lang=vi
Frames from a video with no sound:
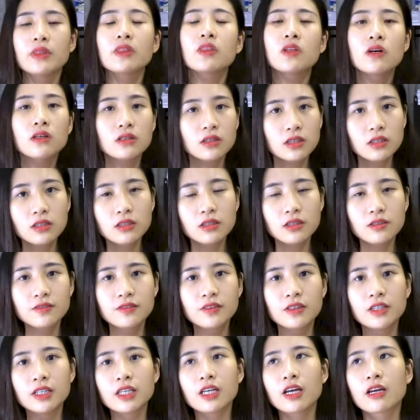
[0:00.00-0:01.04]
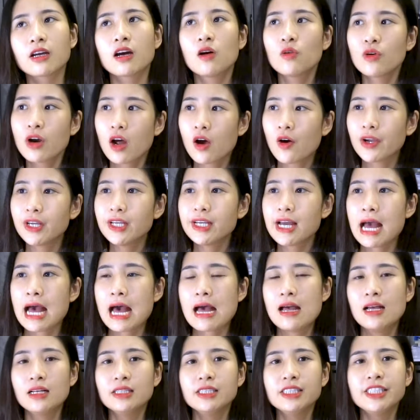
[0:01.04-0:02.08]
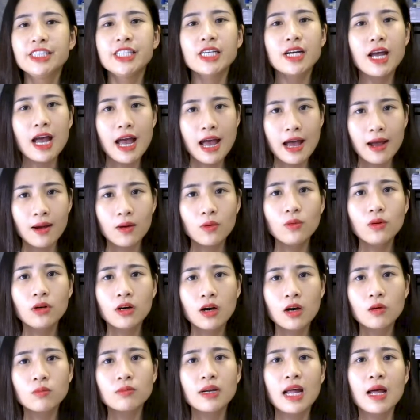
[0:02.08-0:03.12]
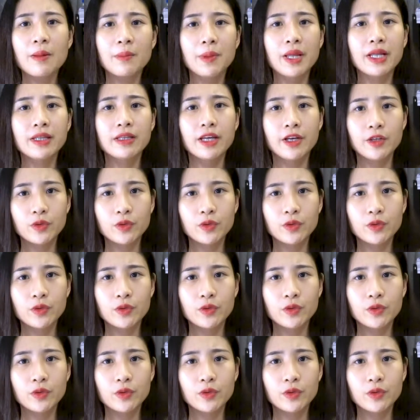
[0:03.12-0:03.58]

tương tự với cái câu nói à chiếc áo không làm nên thầy